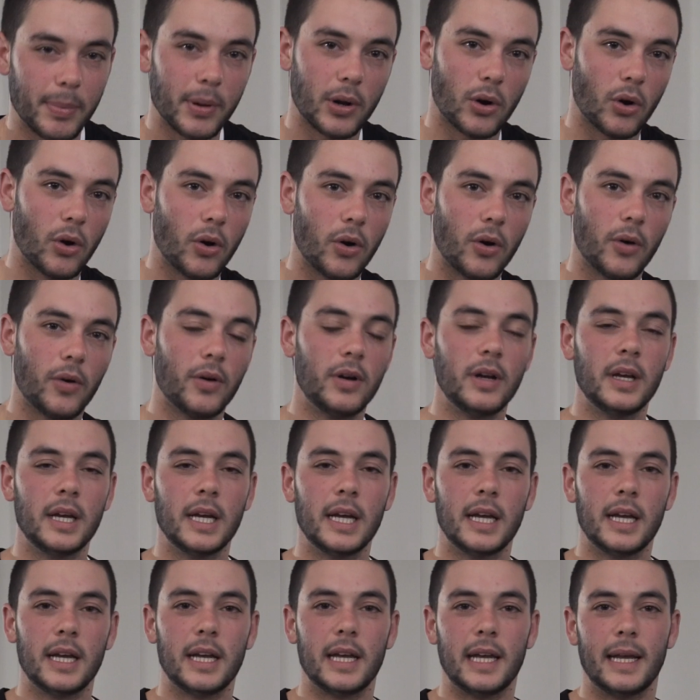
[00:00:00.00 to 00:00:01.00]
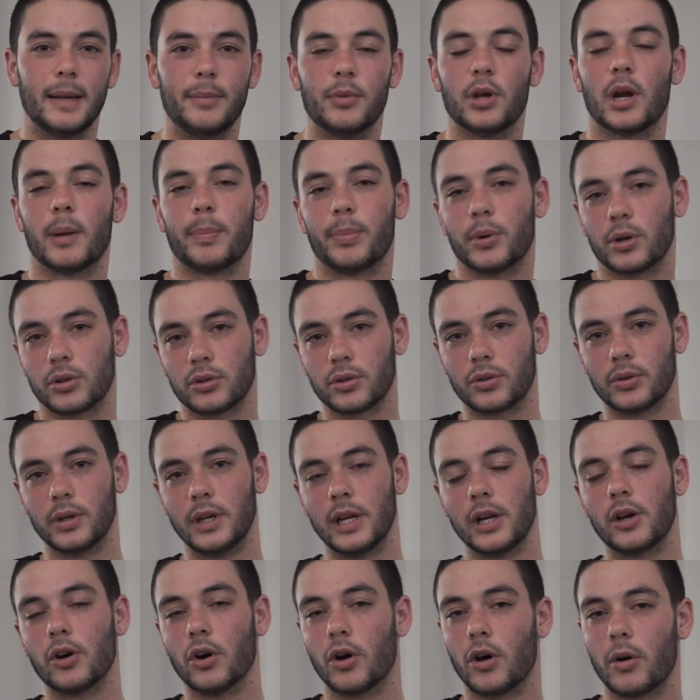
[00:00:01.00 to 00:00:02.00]
però il mio rapporto con
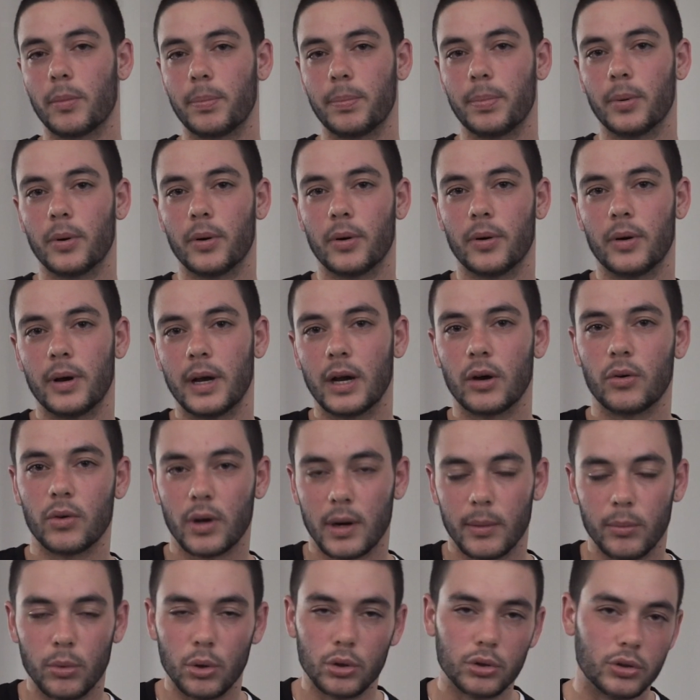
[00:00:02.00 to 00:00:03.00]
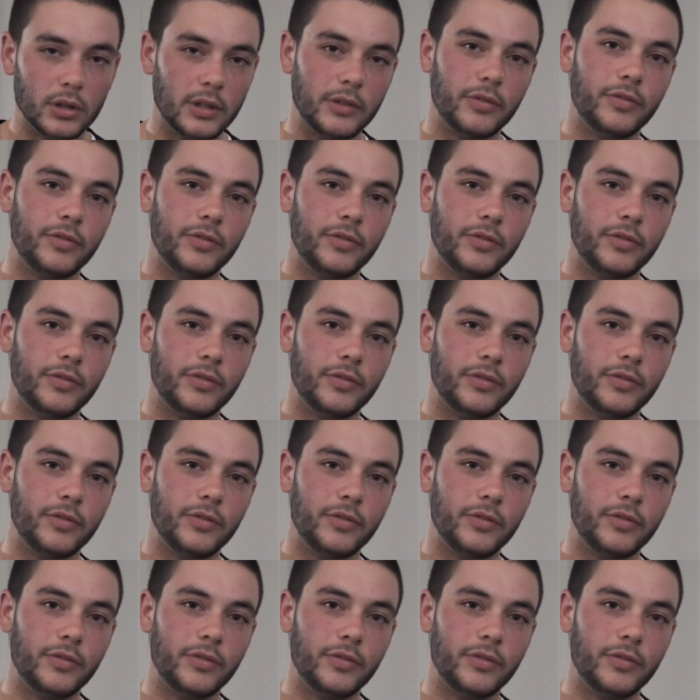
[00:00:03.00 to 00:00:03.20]
il corpo è ancora molto